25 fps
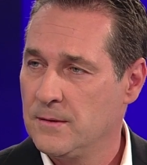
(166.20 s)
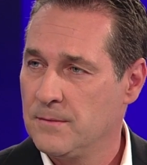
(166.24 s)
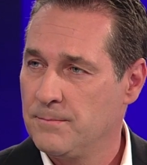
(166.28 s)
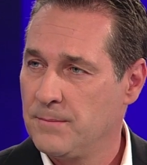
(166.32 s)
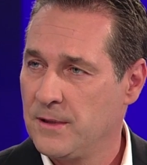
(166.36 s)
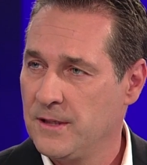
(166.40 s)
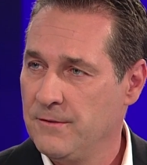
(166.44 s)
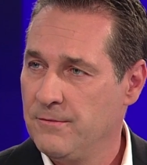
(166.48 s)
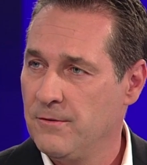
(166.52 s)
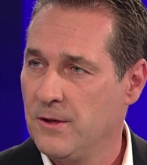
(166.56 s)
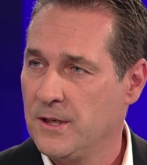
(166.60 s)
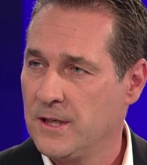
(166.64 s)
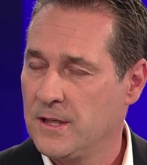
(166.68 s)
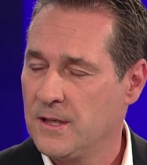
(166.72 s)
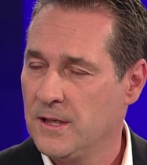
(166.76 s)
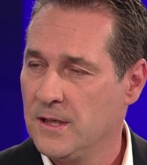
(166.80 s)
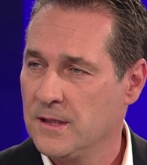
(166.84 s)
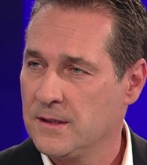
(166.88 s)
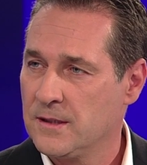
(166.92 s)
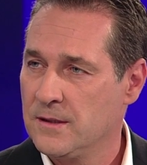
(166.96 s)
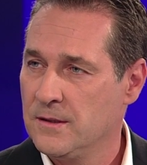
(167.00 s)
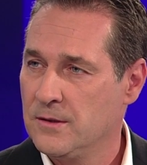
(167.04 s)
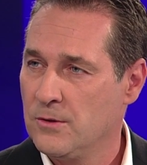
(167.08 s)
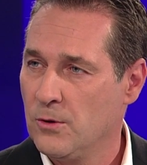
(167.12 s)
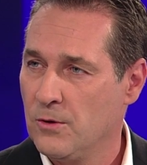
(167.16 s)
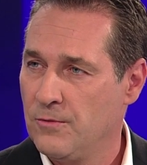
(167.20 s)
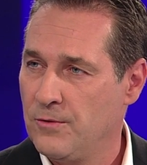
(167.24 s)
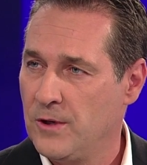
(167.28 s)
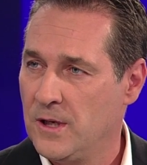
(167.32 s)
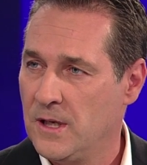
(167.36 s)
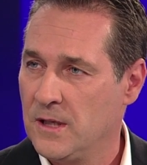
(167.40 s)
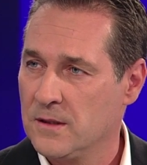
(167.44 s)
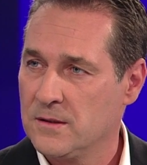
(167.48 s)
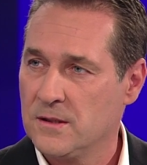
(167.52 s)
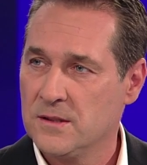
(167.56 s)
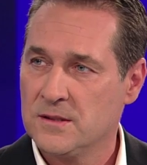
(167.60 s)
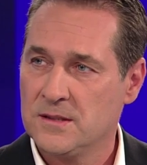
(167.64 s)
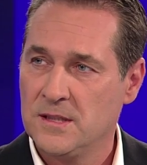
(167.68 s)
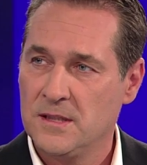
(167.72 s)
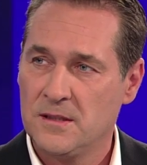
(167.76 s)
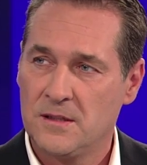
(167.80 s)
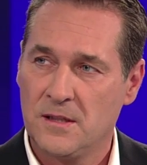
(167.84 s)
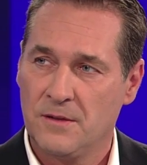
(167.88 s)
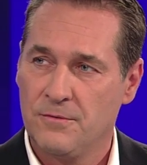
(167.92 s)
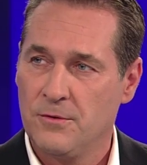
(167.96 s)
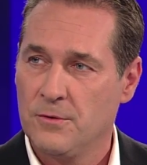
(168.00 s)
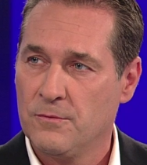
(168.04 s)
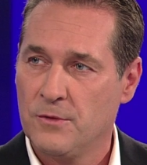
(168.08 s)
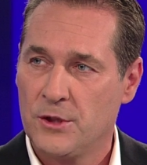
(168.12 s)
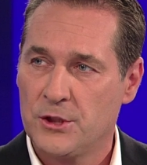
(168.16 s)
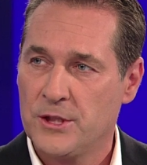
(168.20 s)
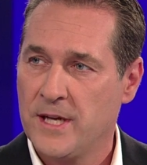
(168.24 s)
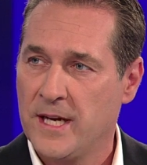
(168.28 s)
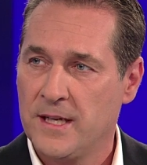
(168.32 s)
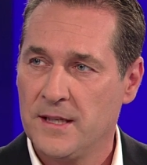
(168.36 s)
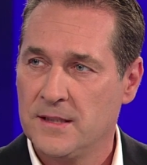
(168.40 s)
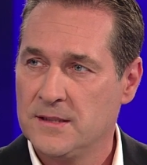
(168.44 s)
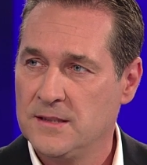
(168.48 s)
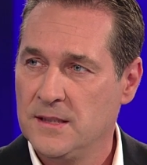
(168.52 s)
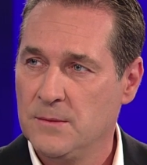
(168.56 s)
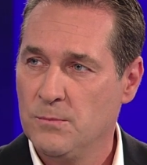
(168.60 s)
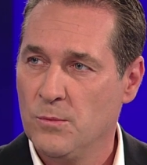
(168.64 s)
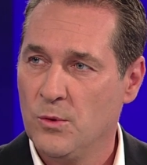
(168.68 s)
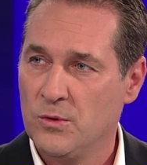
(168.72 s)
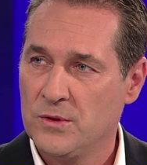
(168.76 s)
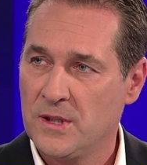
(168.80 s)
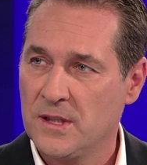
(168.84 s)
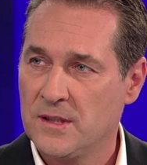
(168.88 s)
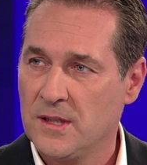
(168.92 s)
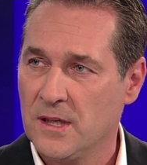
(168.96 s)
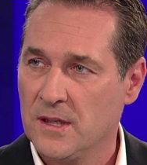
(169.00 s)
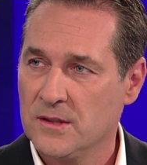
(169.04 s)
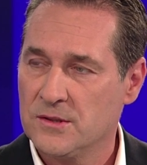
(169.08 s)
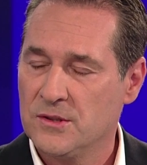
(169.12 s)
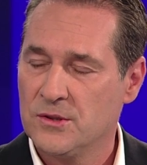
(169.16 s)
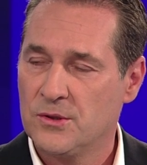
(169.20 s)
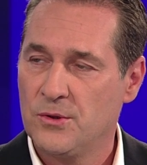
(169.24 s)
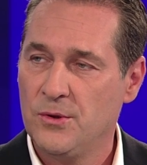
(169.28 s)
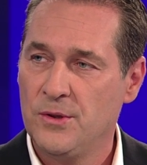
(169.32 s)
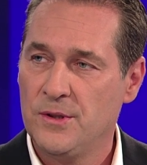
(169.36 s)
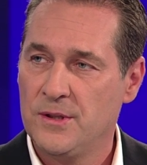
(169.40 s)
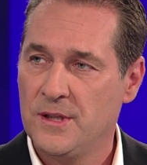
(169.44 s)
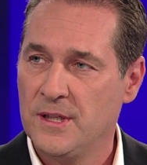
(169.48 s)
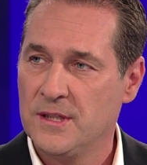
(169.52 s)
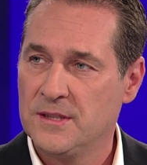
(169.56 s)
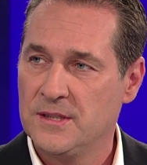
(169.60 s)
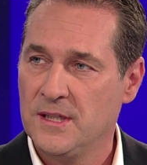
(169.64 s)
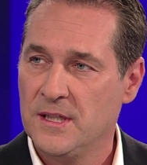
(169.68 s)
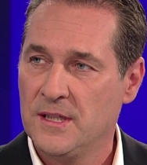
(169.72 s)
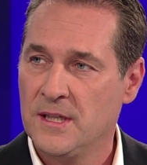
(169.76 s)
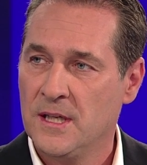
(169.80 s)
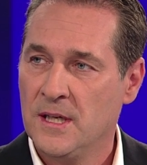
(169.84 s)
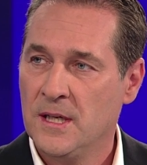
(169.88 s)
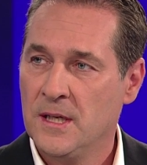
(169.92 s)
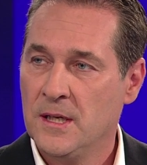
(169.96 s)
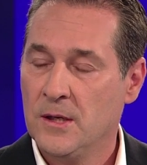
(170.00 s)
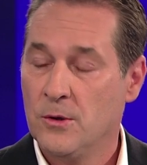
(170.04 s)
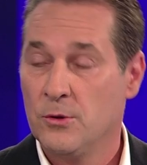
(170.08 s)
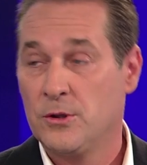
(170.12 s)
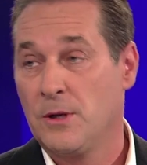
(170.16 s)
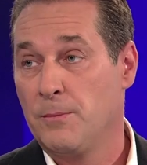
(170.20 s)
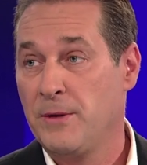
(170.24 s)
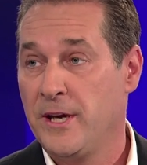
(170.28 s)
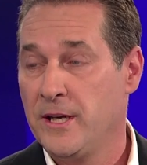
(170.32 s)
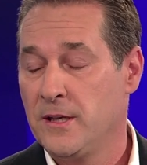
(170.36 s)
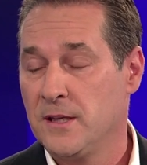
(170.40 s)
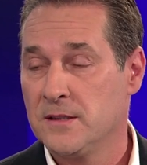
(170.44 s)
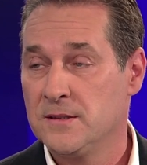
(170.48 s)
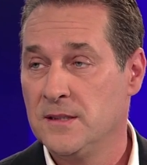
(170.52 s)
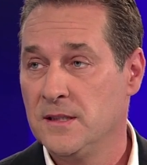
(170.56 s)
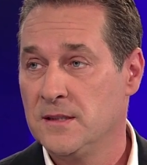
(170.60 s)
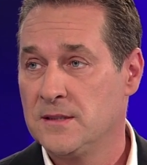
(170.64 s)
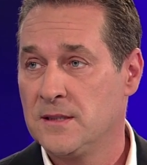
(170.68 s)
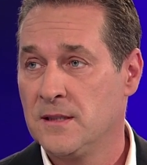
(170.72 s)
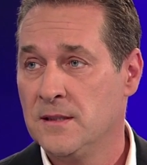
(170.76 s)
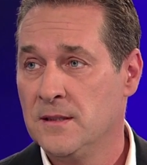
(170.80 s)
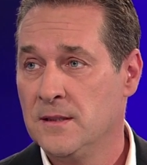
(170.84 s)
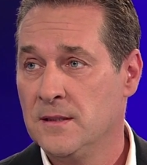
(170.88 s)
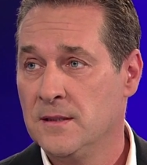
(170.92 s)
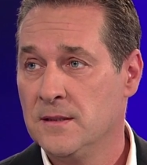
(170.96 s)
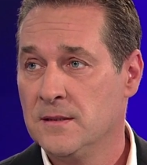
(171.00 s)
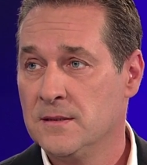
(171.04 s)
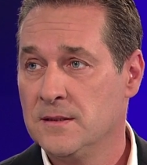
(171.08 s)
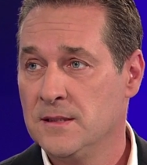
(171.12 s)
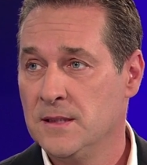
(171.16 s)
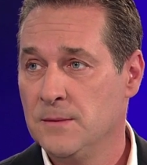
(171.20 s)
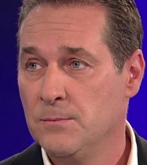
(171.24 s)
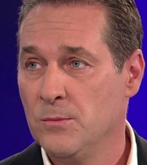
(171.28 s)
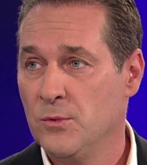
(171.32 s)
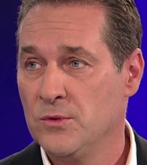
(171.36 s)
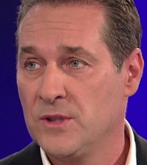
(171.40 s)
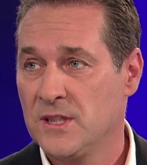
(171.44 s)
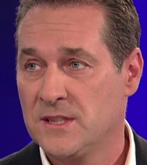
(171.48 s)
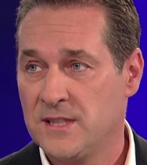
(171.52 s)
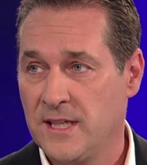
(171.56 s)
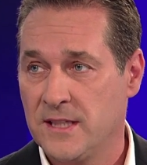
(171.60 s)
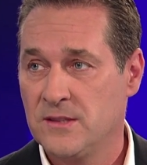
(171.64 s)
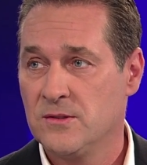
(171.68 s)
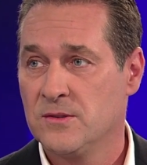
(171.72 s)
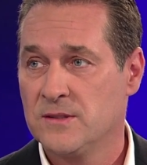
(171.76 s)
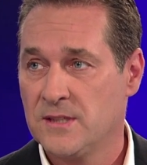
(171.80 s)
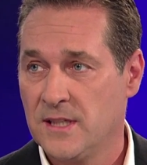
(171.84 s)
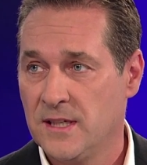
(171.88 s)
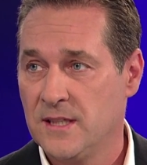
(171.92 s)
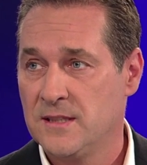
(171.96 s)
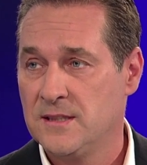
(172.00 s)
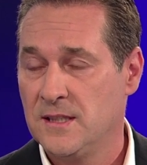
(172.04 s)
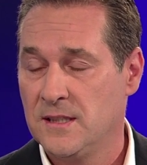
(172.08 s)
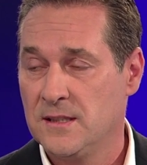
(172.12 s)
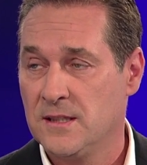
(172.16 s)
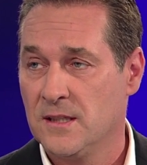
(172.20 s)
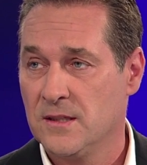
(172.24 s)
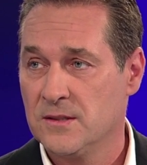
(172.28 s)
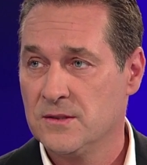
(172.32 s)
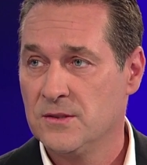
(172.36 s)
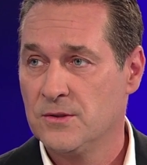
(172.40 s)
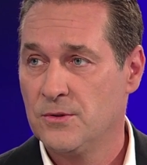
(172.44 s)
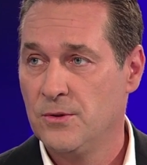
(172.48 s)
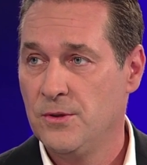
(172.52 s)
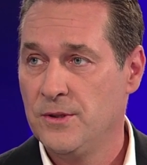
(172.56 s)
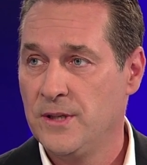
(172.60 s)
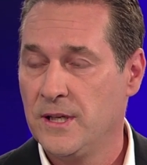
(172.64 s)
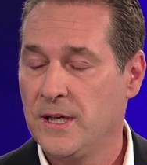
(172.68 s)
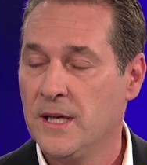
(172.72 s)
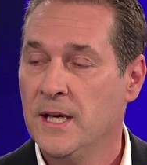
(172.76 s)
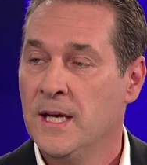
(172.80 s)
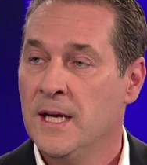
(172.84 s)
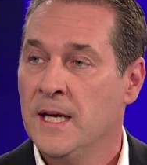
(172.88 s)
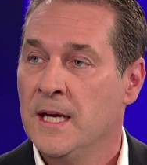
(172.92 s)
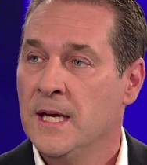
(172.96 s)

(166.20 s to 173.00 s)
Briefwahlkarten noch vorhanden sind, davon wahrscheinlich 700.000 gültig sind und am Ende sind es 766.000 gültige,